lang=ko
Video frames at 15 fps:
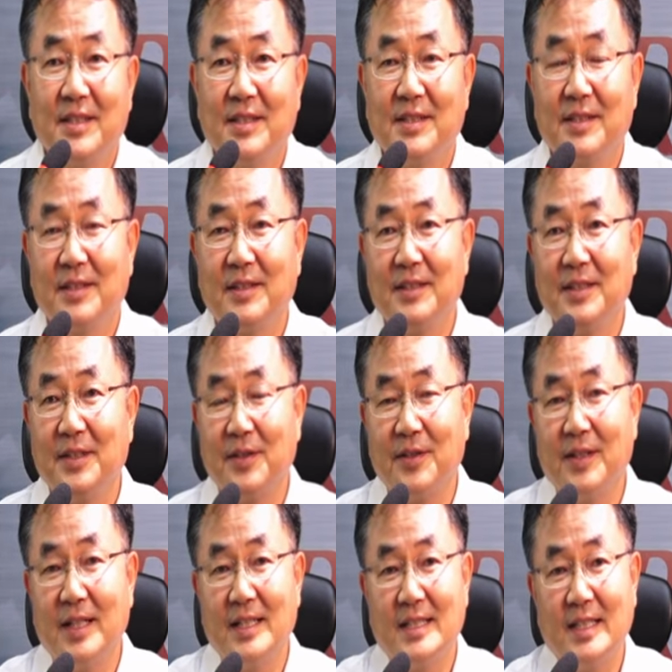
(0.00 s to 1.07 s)
있었던 여러
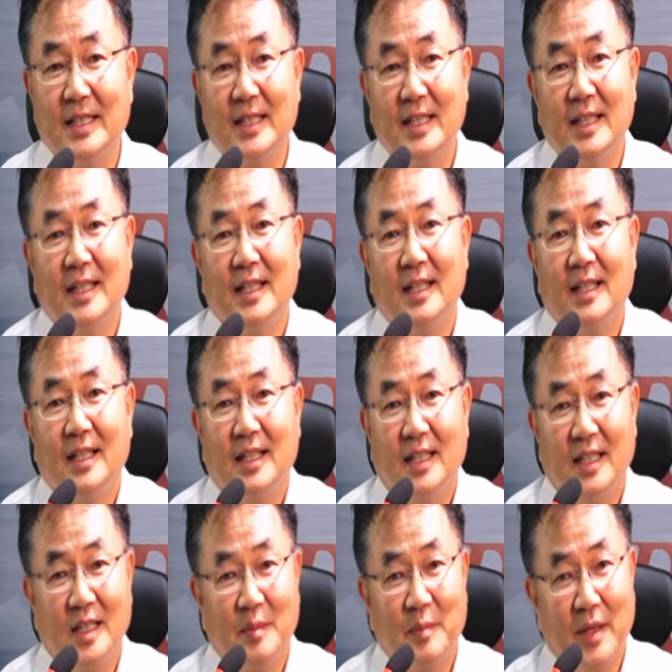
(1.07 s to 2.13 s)
가지
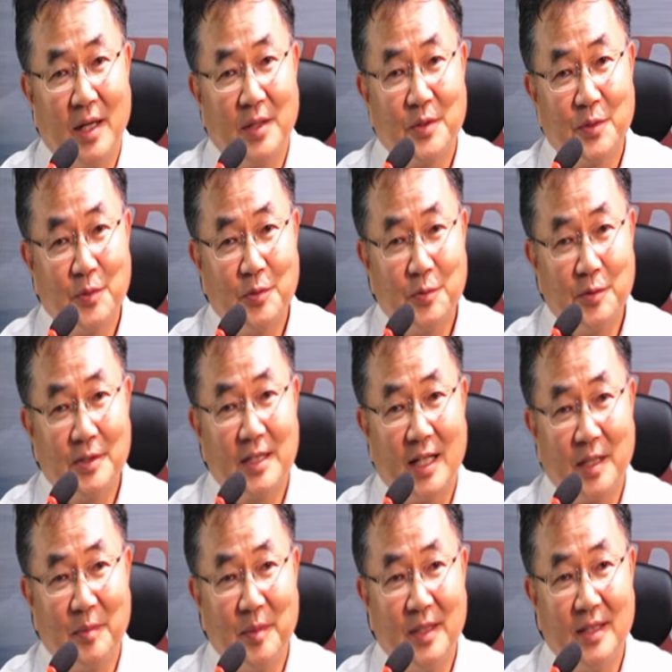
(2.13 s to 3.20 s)
이 방송국
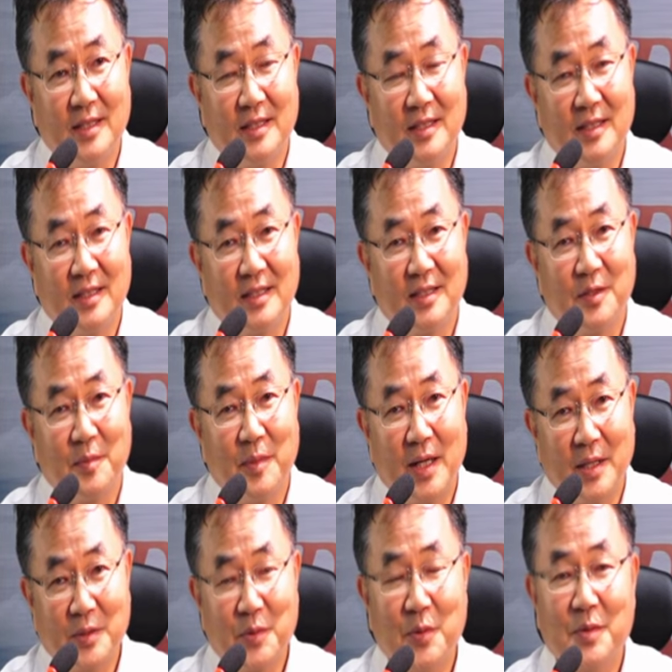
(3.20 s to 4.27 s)
장비들 또
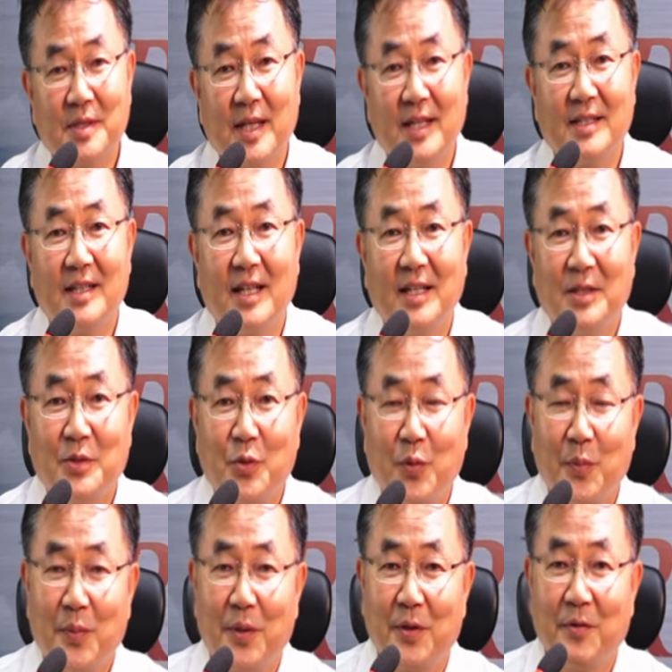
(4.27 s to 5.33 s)
방송사에서 하는
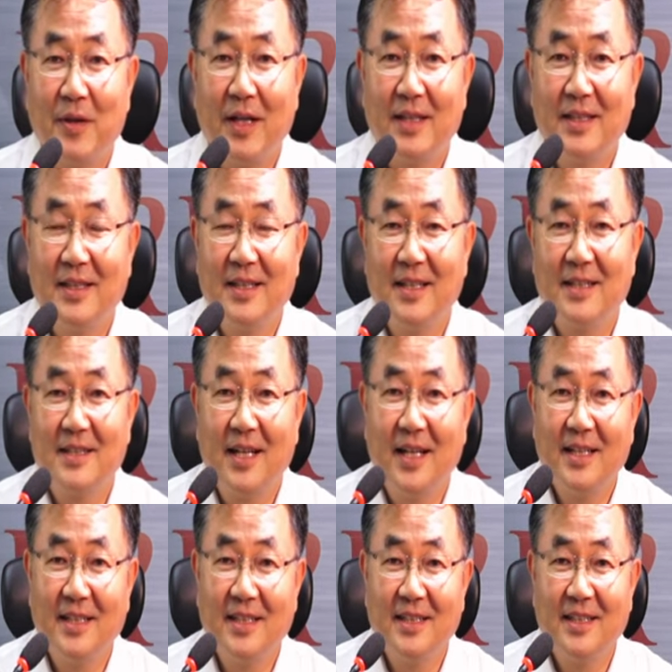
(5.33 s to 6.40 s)
종편과 같은 데서
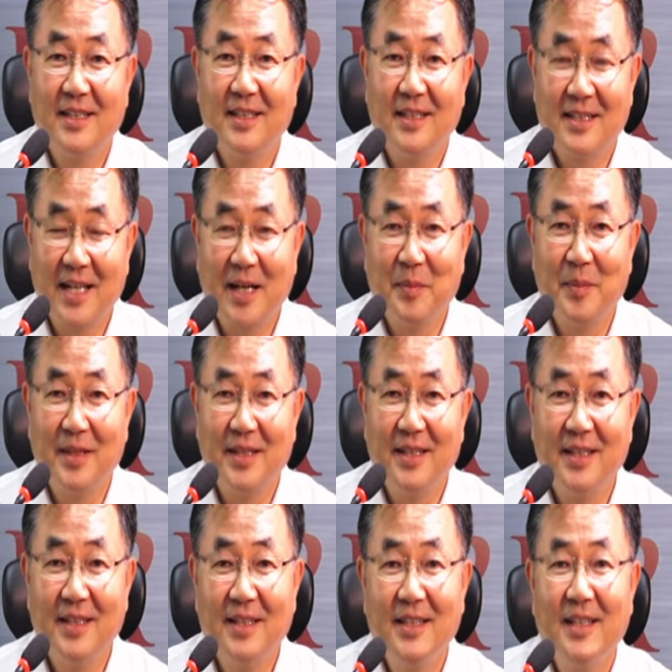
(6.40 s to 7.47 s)
하는
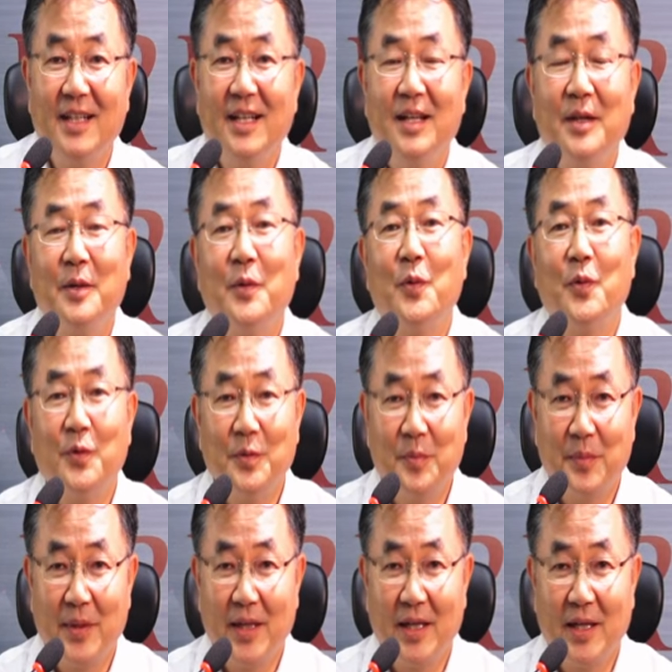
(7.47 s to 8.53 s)
장비들을
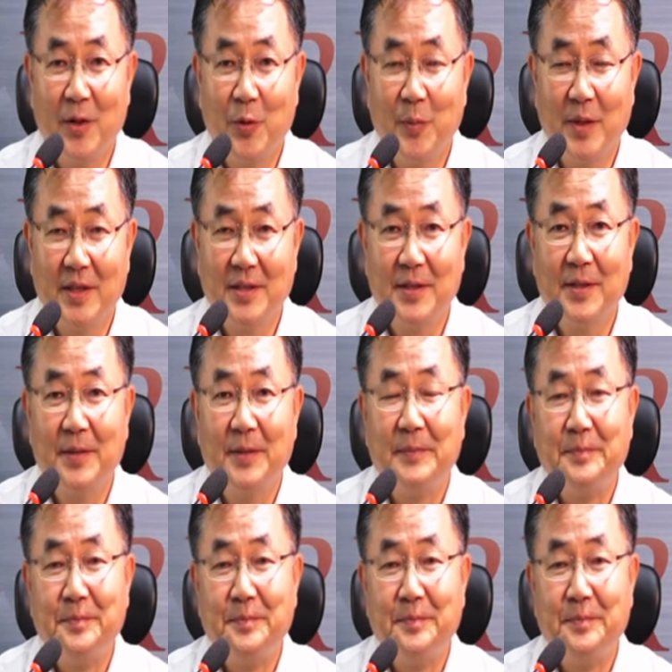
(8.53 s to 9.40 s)
공급해 오면서